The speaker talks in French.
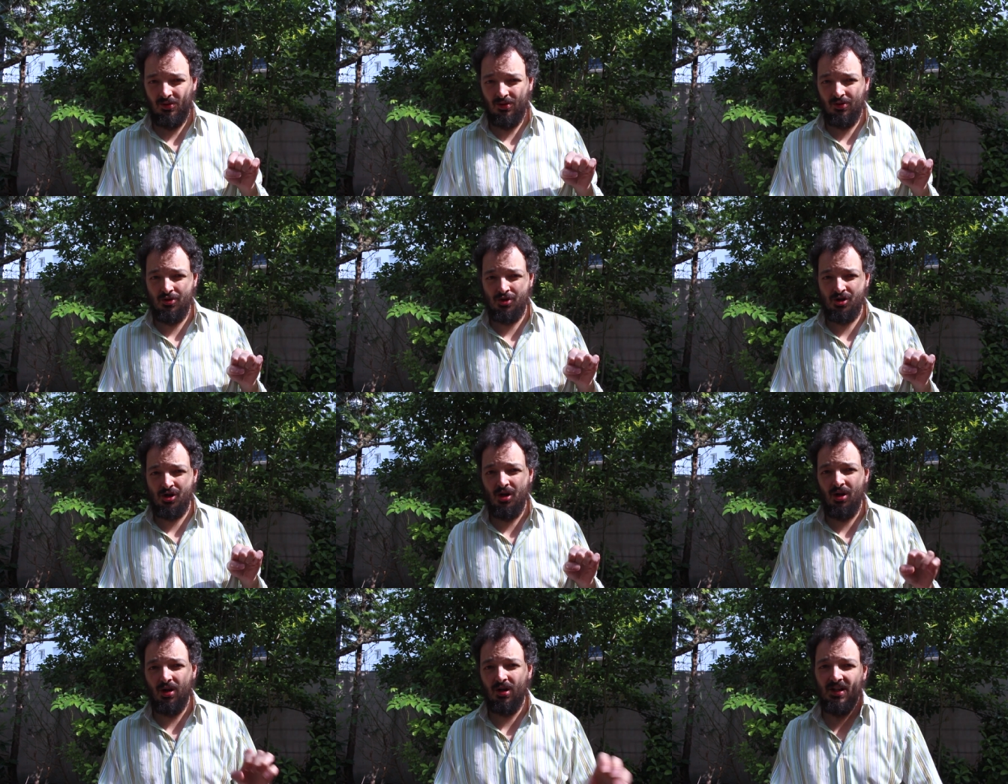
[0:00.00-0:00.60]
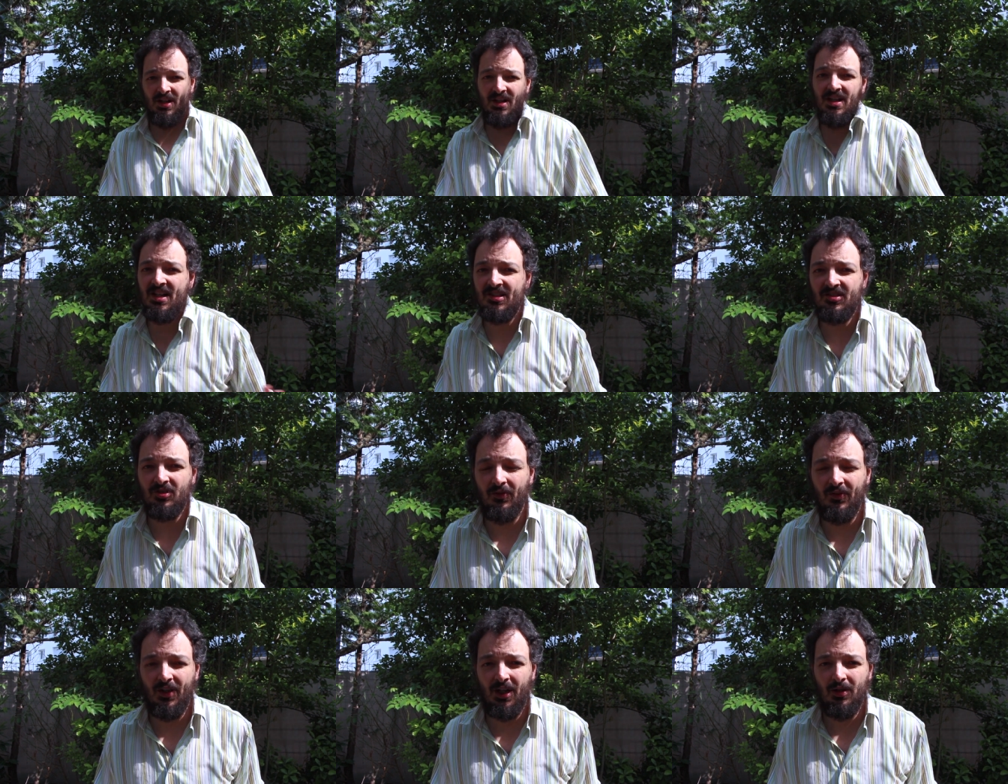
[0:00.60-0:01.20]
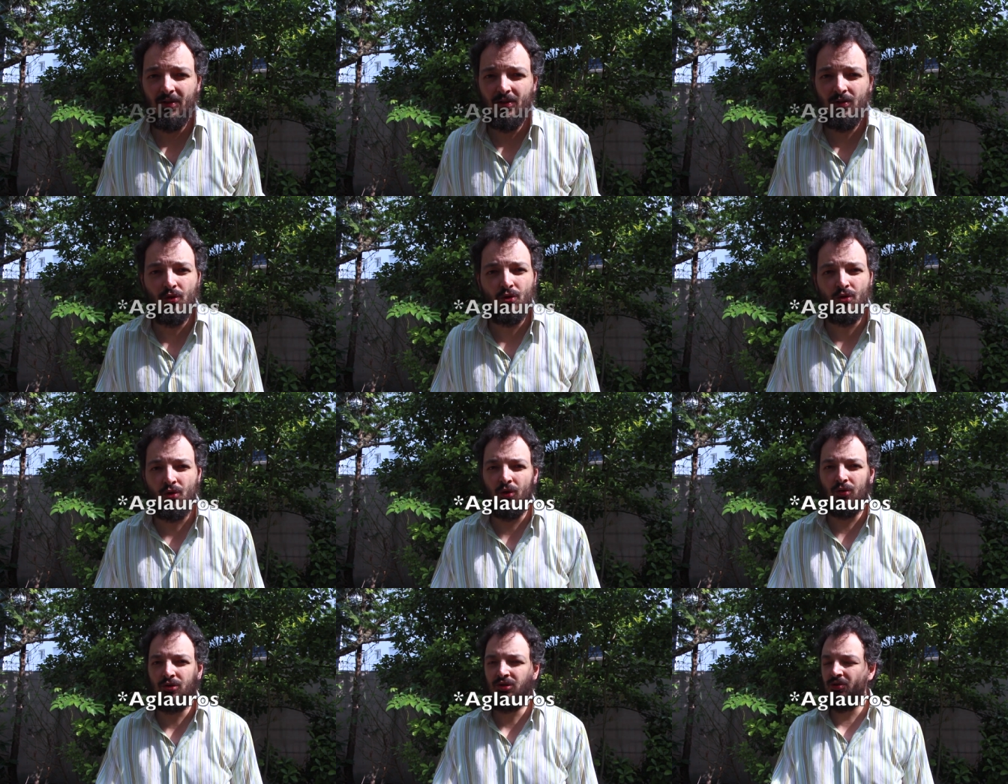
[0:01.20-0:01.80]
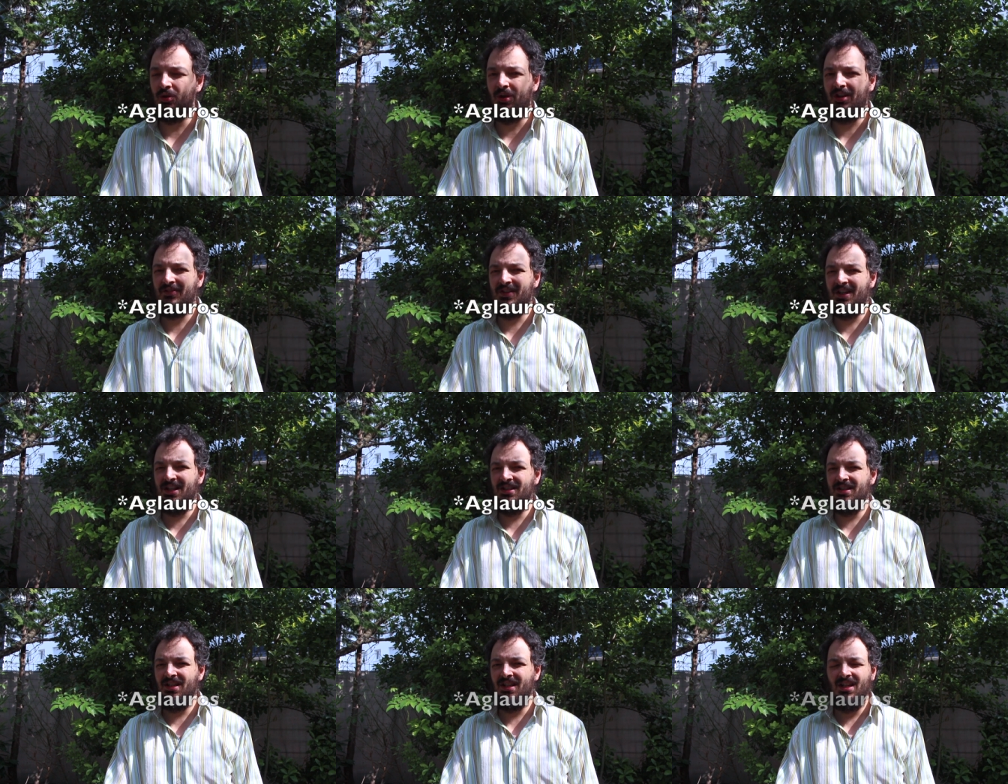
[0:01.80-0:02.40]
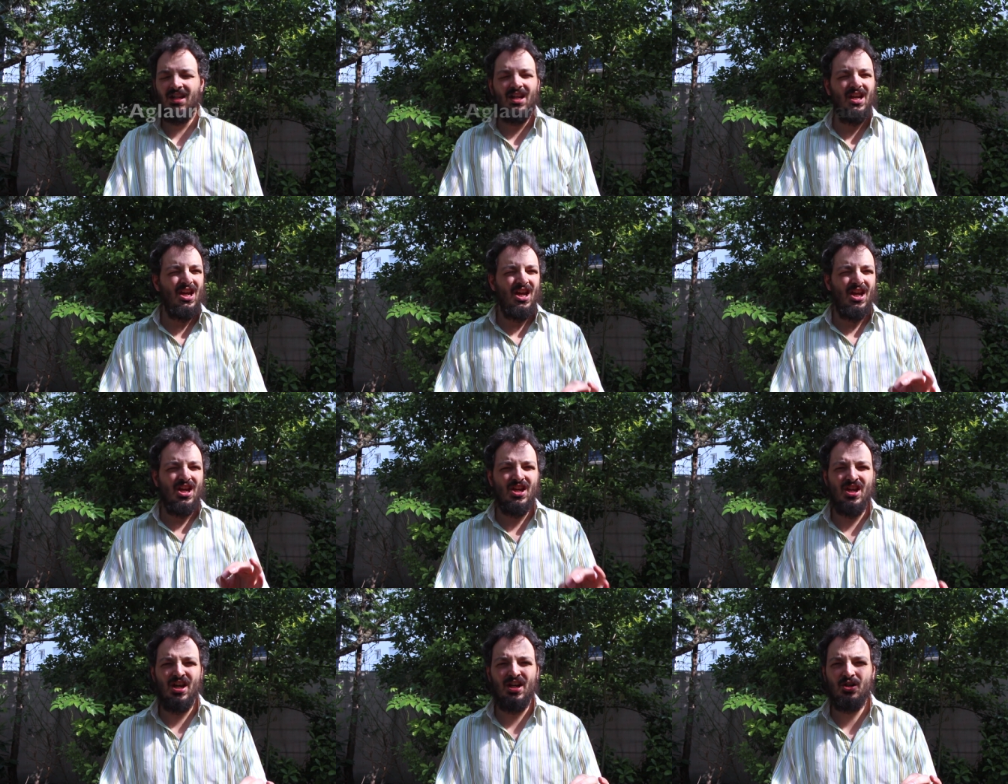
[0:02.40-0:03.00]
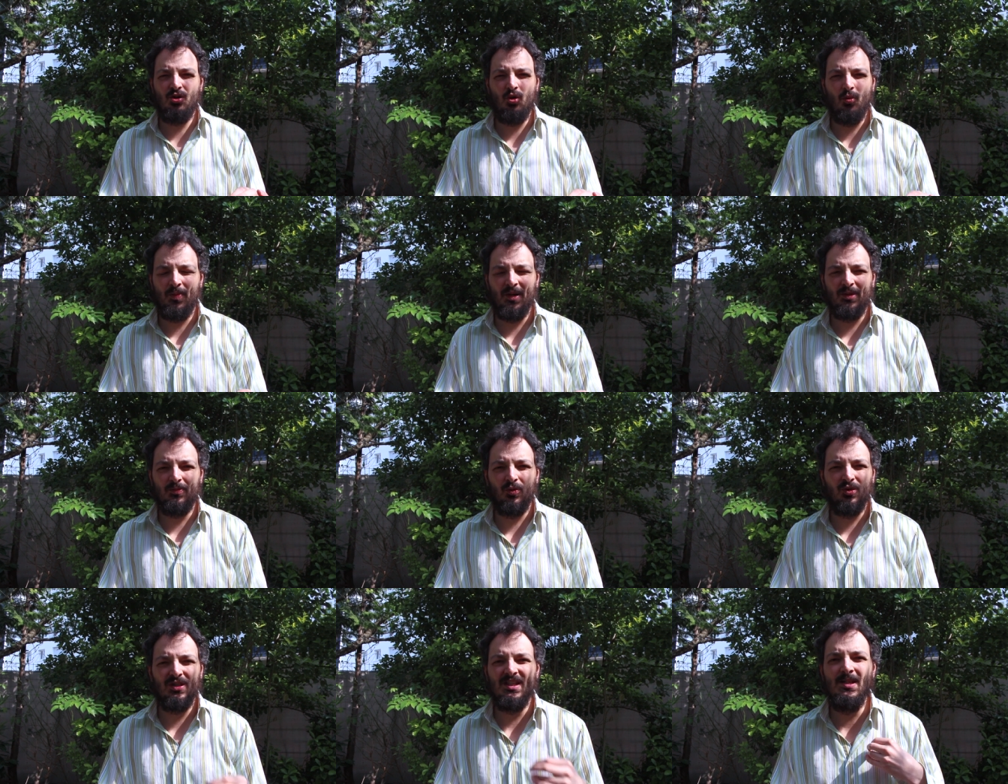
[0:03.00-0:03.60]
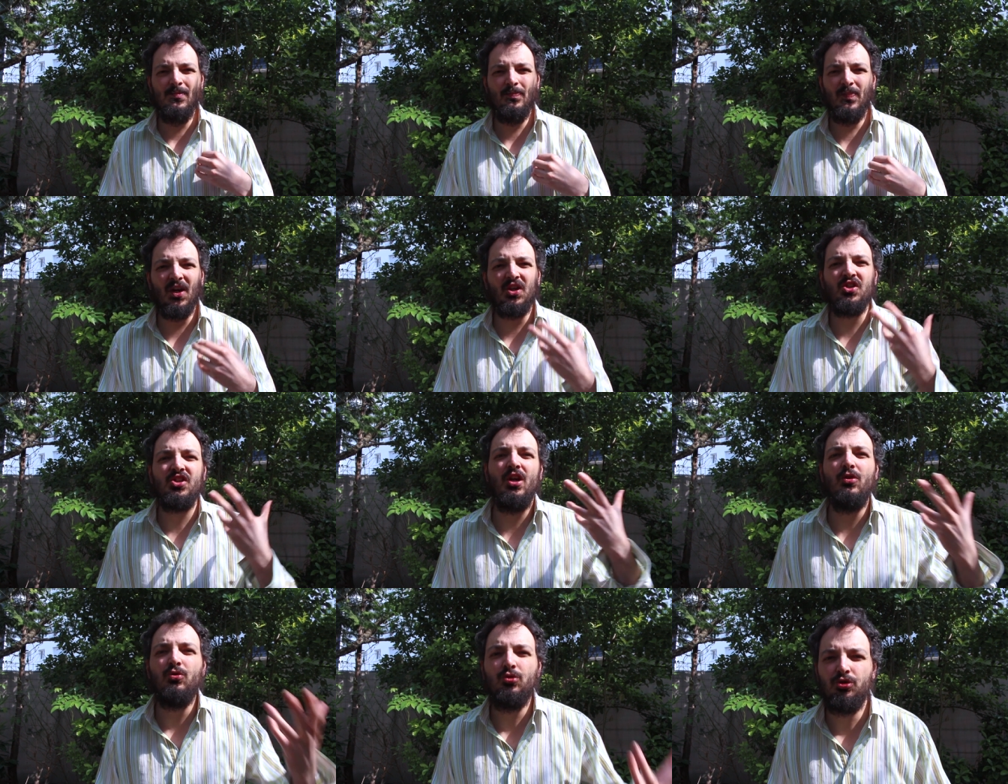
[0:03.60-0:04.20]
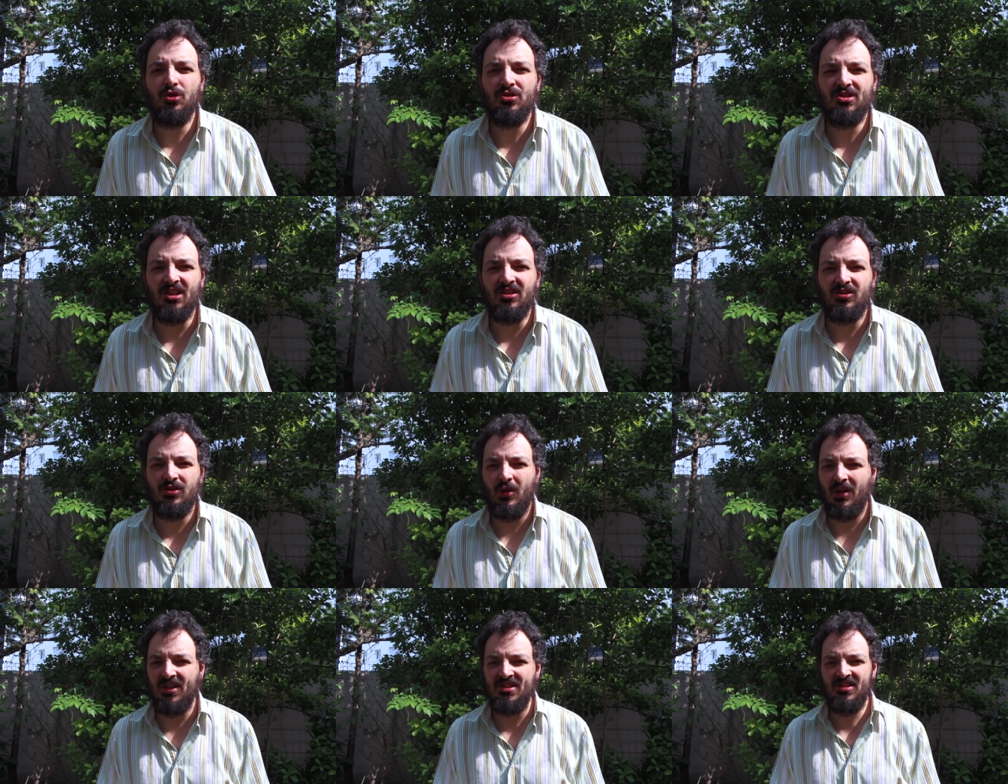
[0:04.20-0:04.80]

le corps, et elle s'en va. Glocoros se réveille, et elle est complètement hyper jalouse de sa sœur.